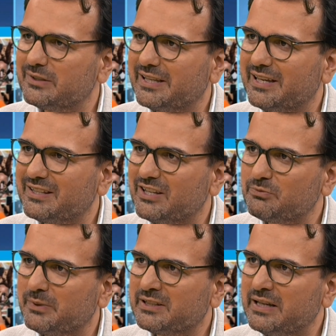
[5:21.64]
que é, que é
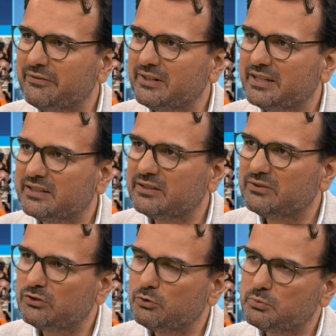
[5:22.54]
expectável é
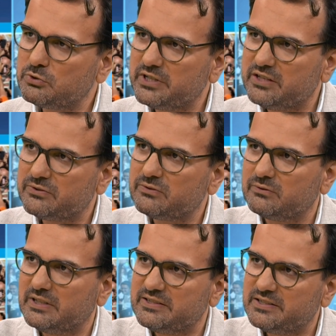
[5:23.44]
que, que o processo
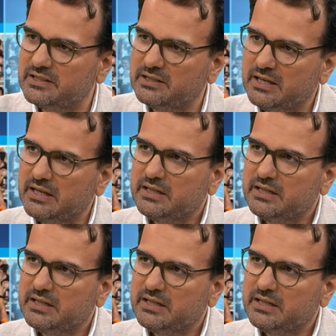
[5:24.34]
em si